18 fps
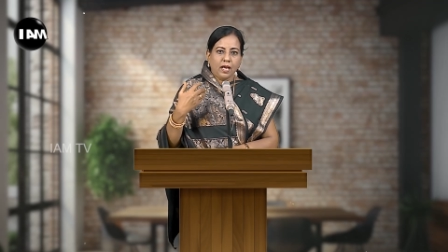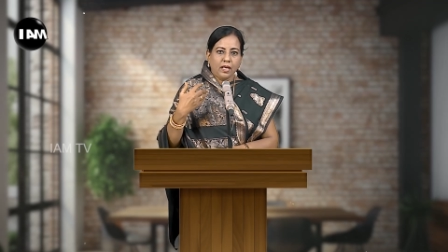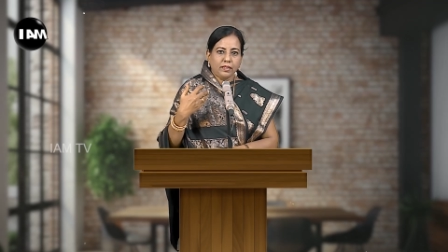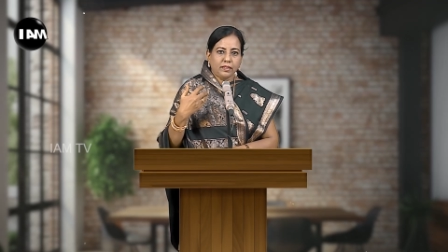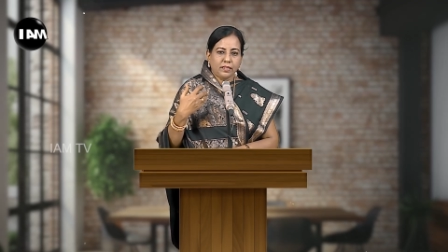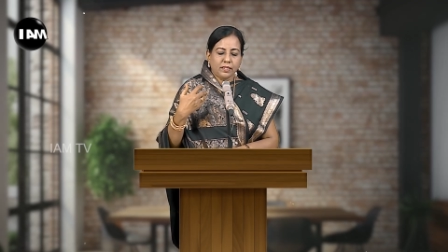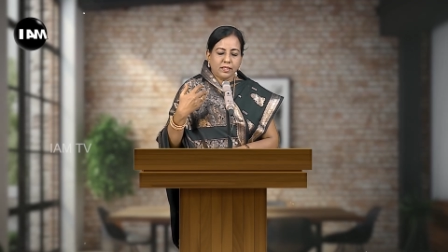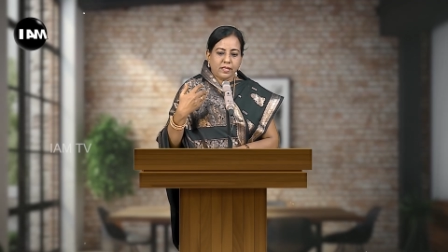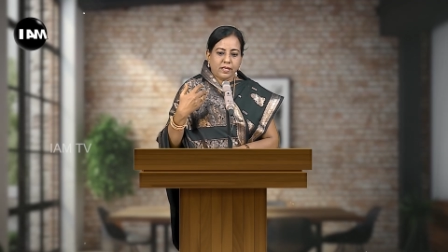
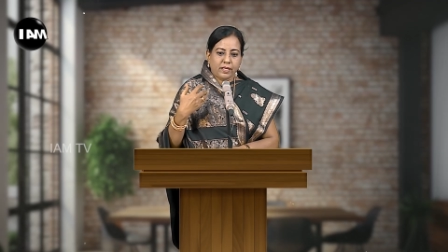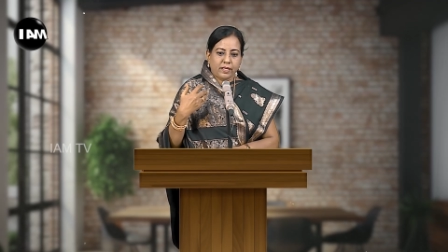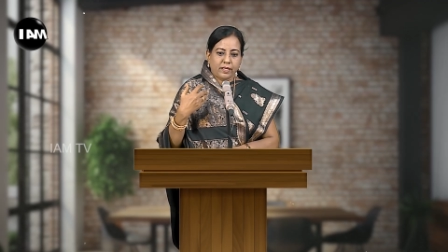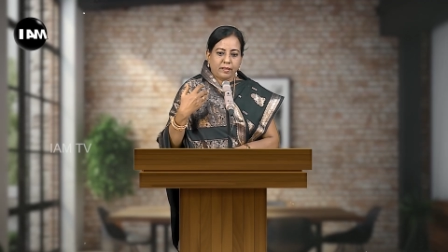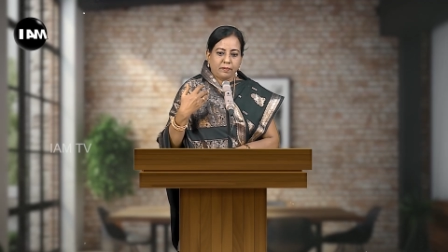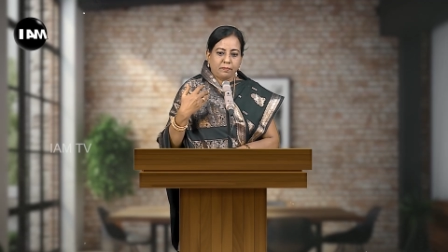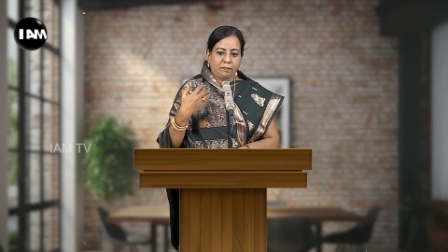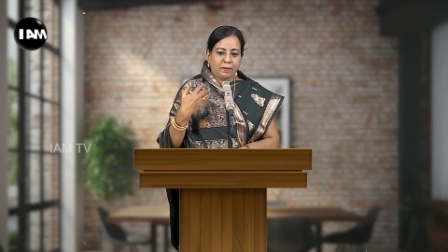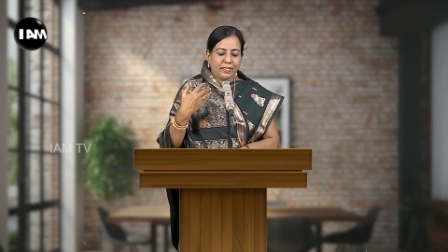அந்த
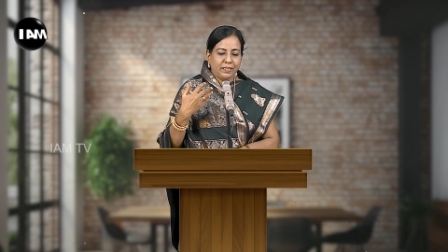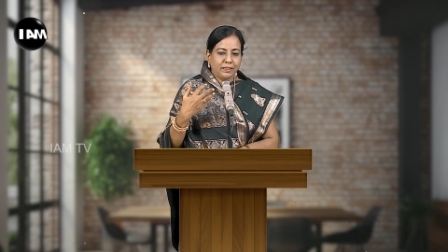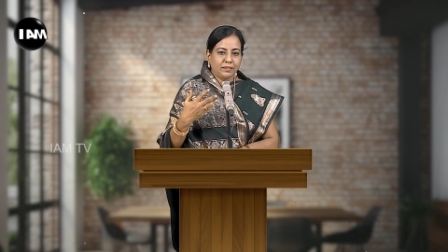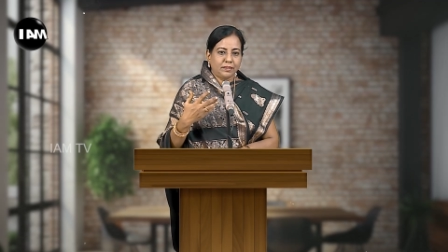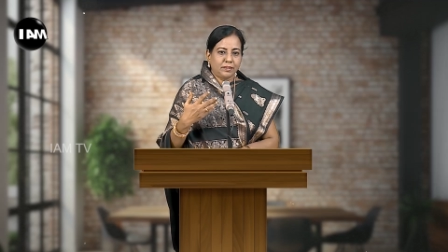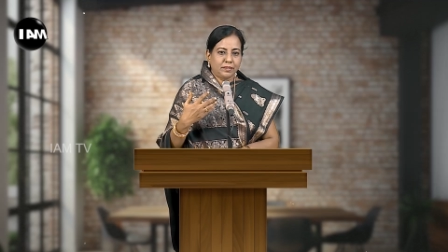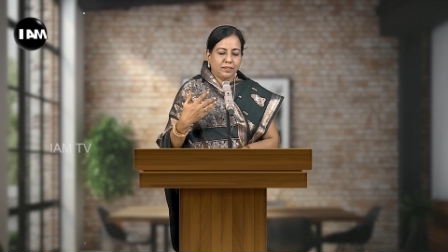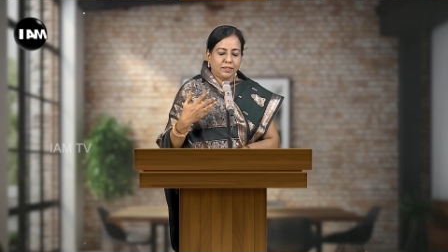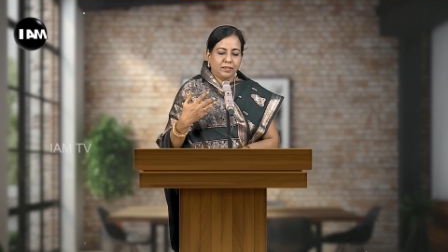
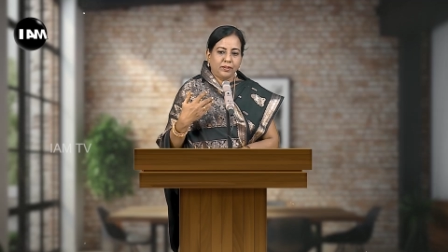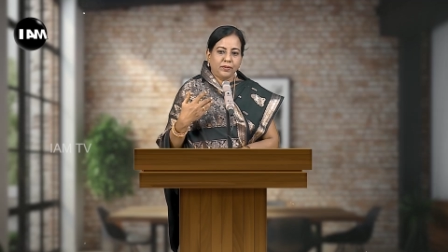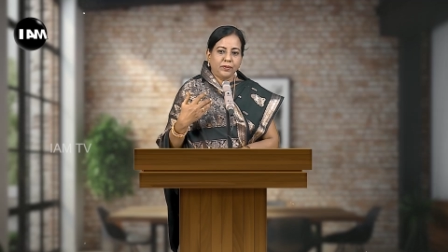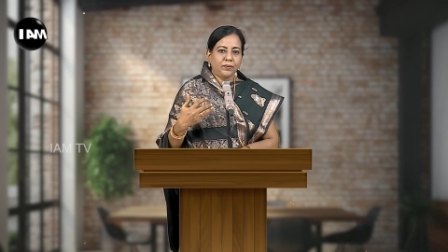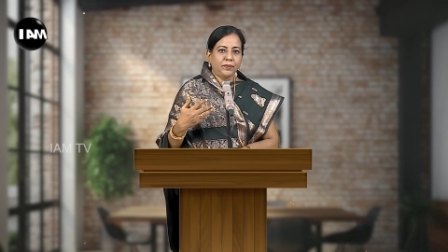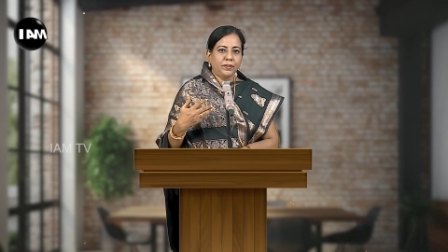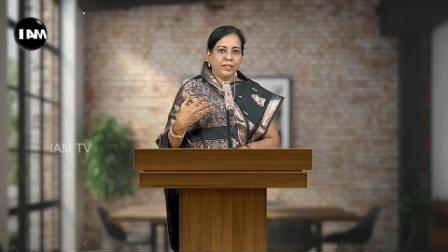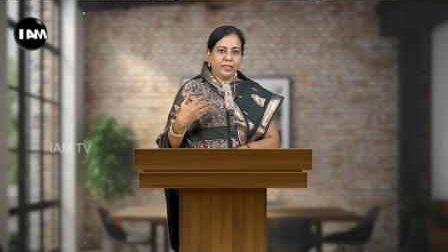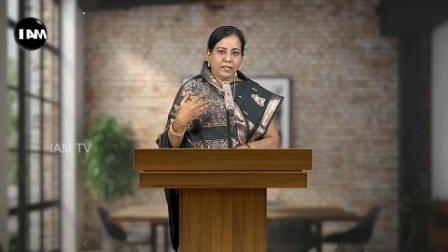பணத்தையோ
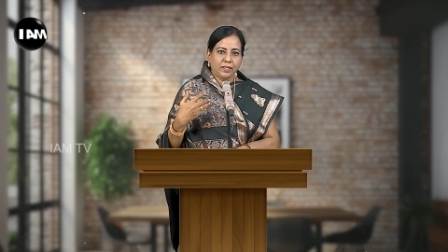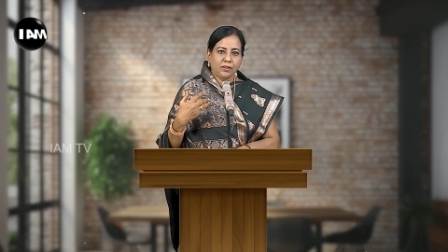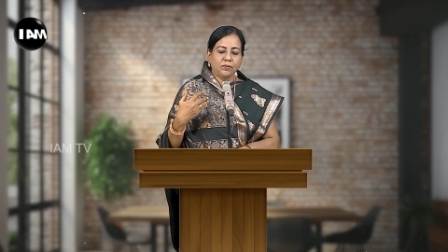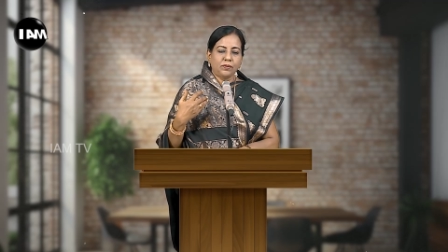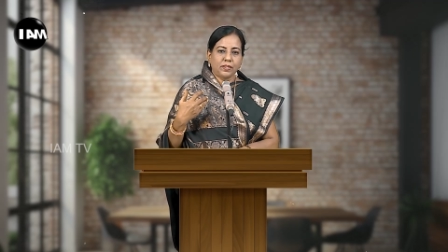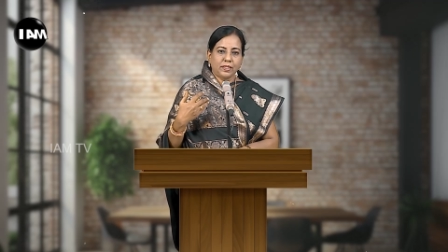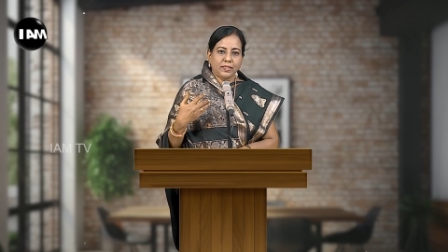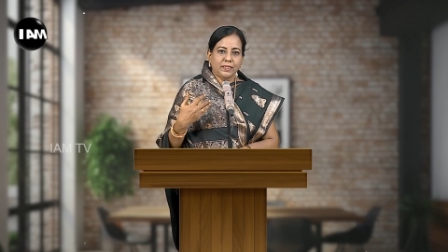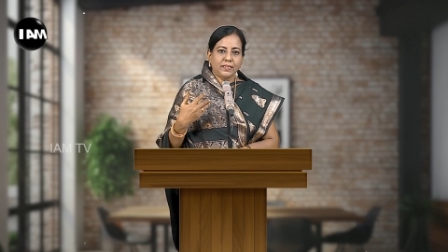இல்லை
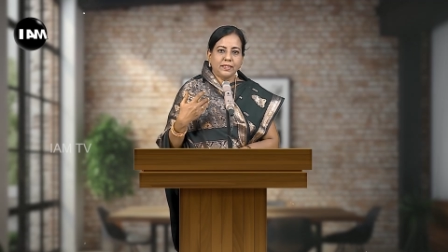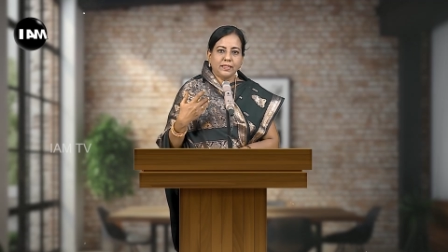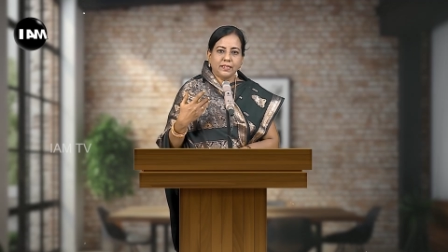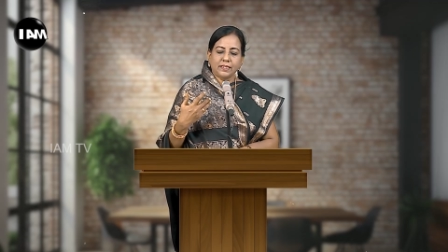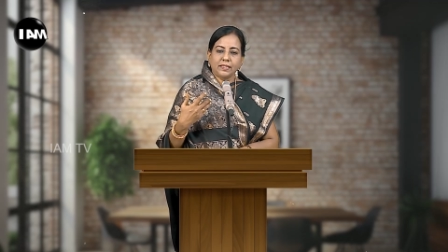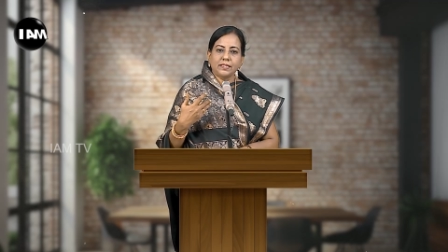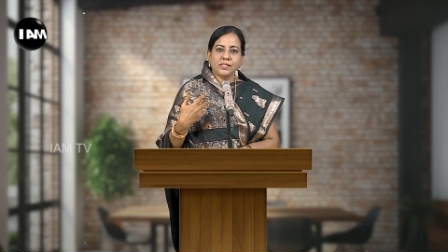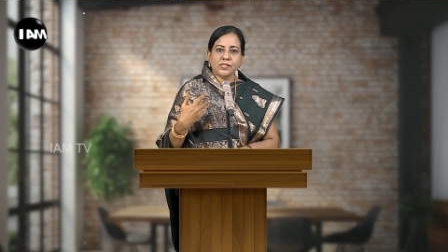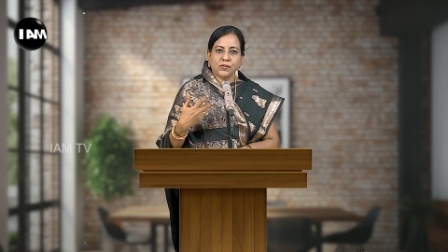அவங்கக்கிட்ட
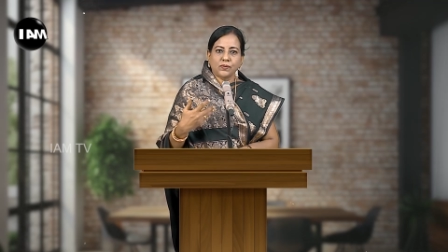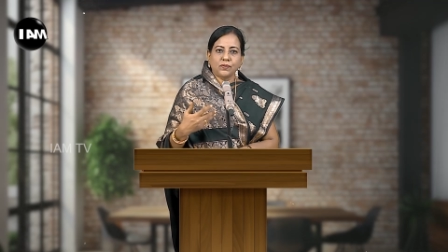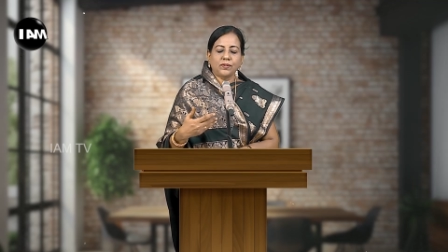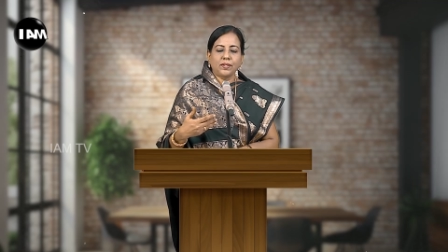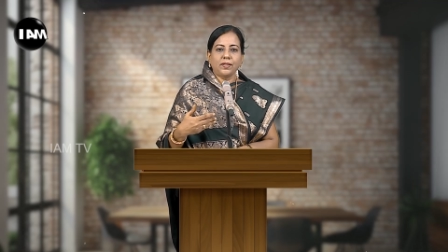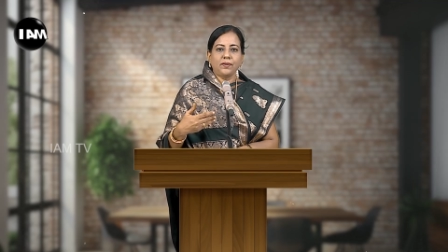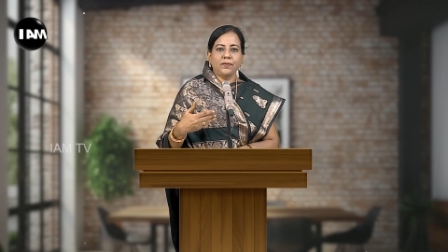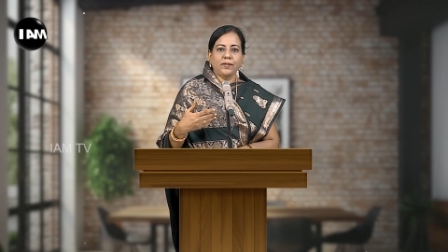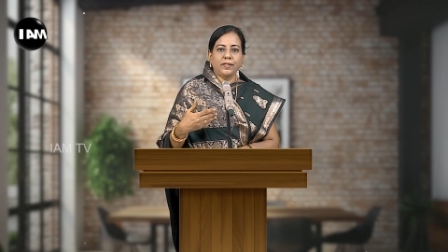இருக்கிற
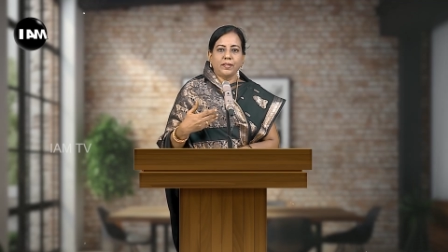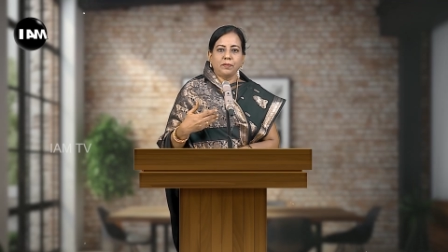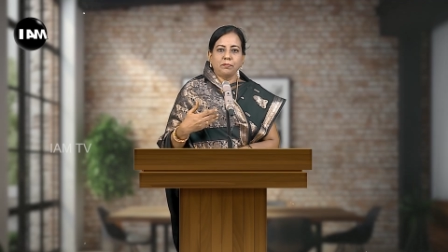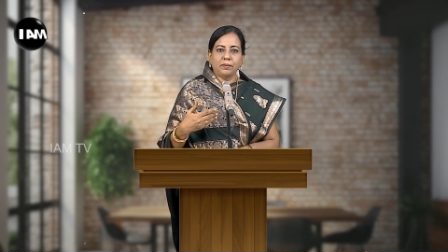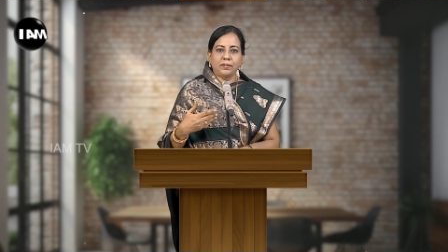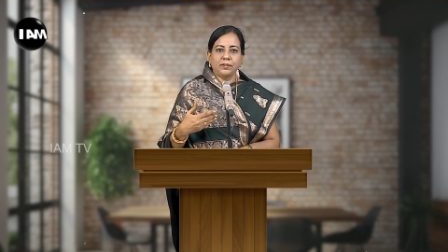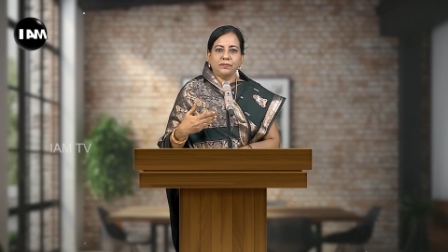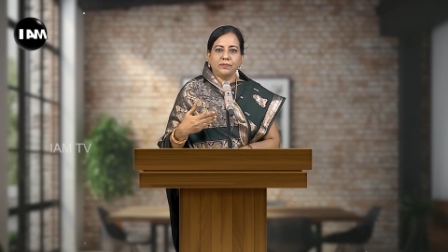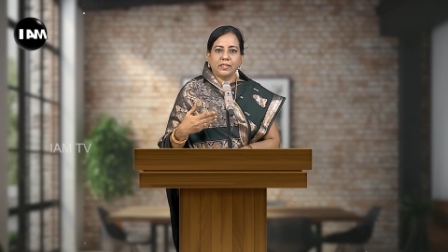சொத்தையோ என்ன
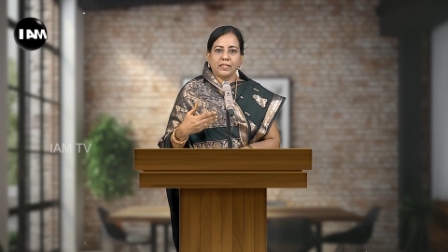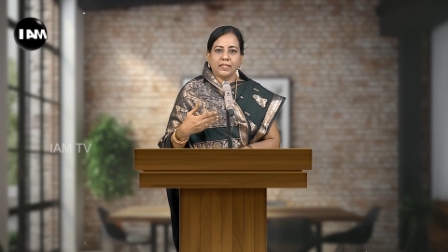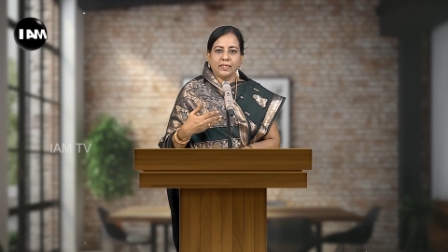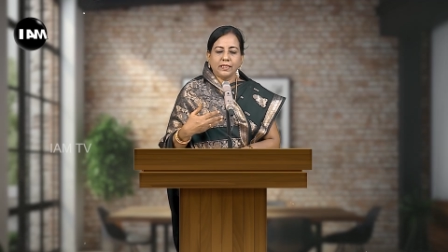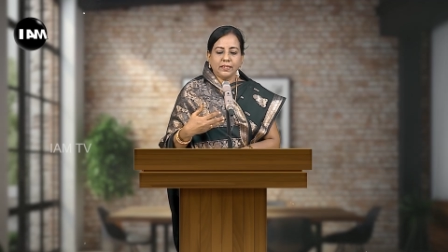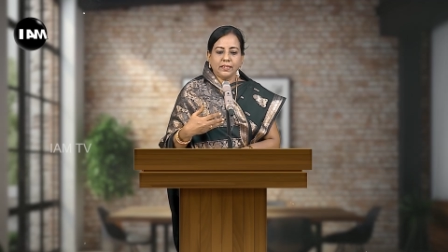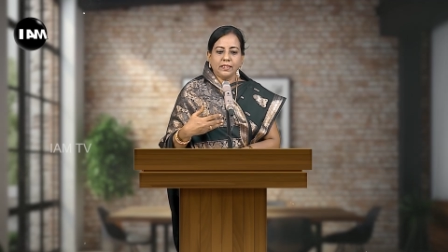பண்ணுவாங்க